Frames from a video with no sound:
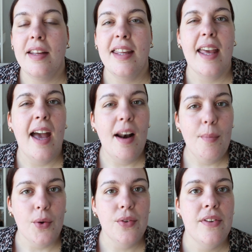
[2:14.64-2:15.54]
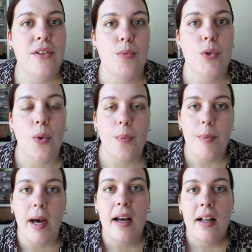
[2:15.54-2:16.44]
qui est allemande si je me
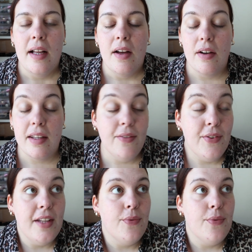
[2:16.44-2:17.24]
trompe pas, qui fait